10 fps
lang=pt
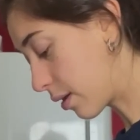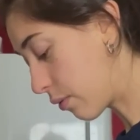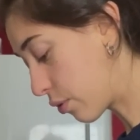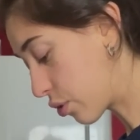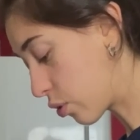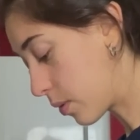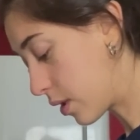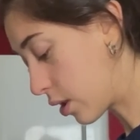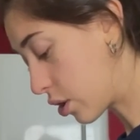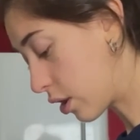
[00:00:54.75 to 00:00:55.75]
Então hoje eu tô me
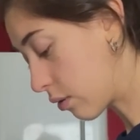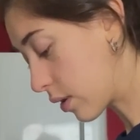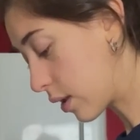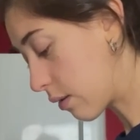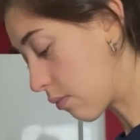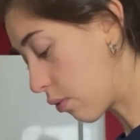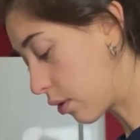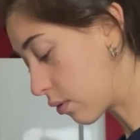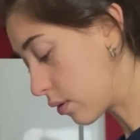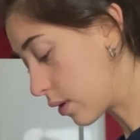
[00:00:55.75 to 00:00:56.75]
sentindo, assim,
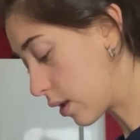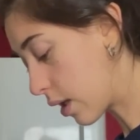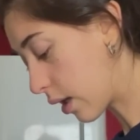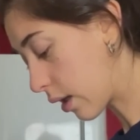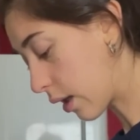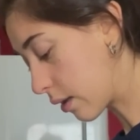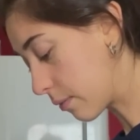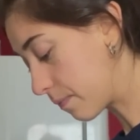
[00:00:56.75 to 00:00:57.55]
muito desidratada.